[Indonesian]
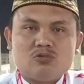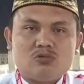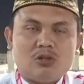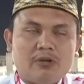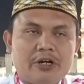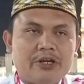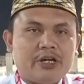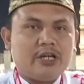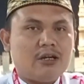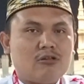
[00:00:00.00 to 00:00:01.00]
wa
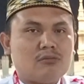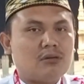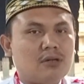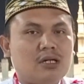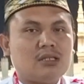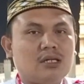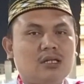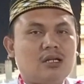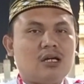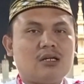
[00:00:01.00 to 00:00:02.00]
mahyaya wa mamati
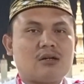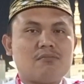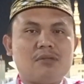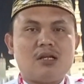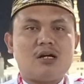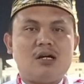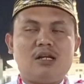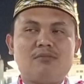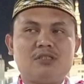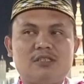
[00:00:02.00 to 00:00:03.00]
lillahi rabbil
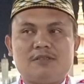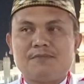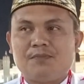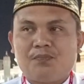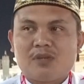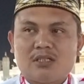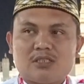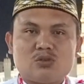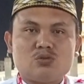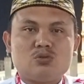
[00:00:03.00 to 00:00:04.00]
alamin.
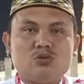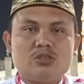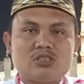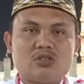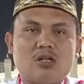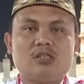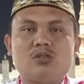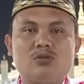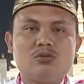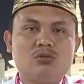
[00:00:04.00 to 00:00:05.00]
Sesungguhnya
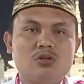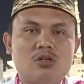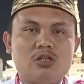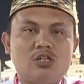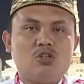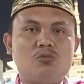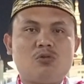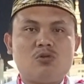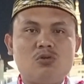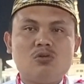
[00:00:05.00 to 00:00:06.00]
salatku,
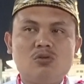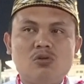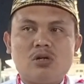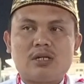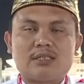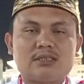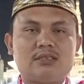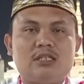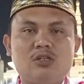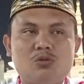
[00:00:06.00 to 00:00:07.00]
hidupku,
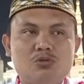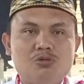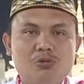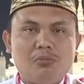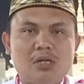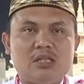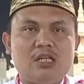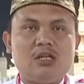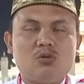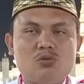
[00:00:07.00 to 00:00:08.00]
rezekiku,
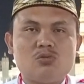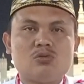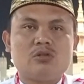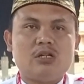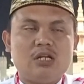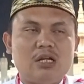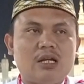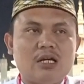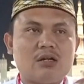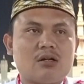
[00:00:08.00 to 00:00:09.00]
matiku
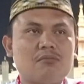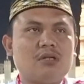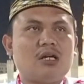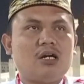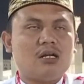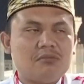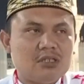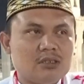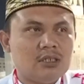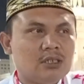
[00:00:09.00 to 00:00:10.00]
lillahi rabbil alamin.